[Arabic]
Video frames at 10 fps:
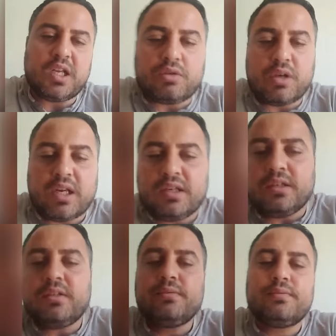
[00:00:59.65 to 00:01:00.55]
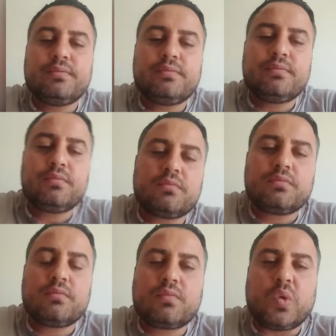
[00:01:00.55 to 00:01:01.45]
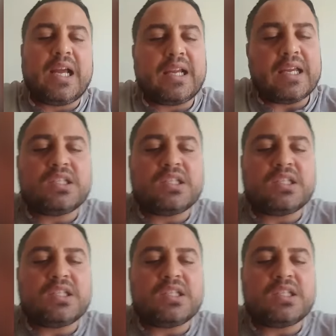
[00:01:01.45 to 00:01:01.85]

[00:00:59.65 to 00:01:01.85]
القرانيه والله كان